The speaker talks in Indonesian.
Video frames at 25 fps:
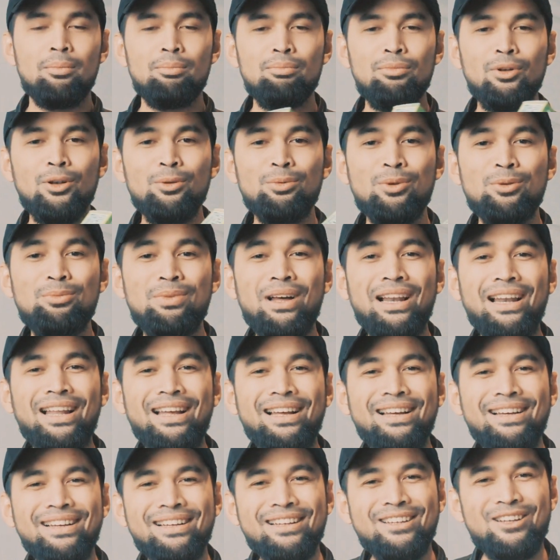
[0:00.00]
Belum
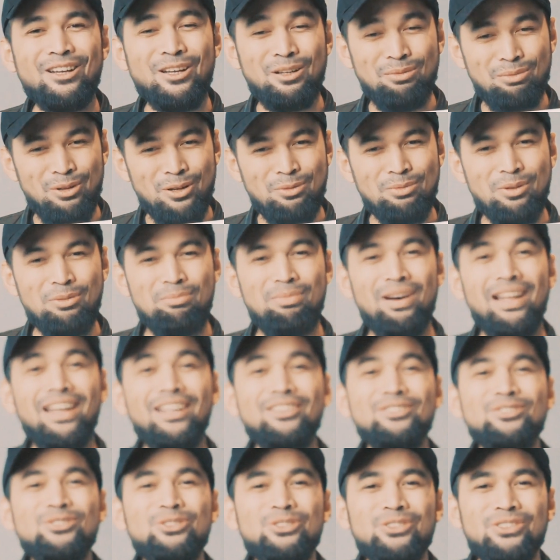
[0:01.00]
kemalang kalau belum
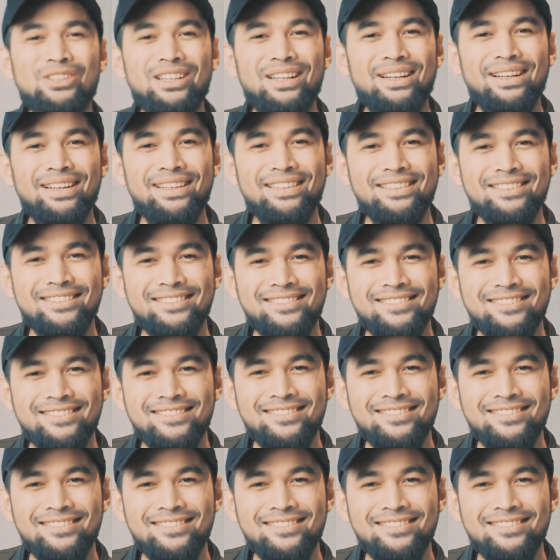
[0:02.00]
kemalang strudel.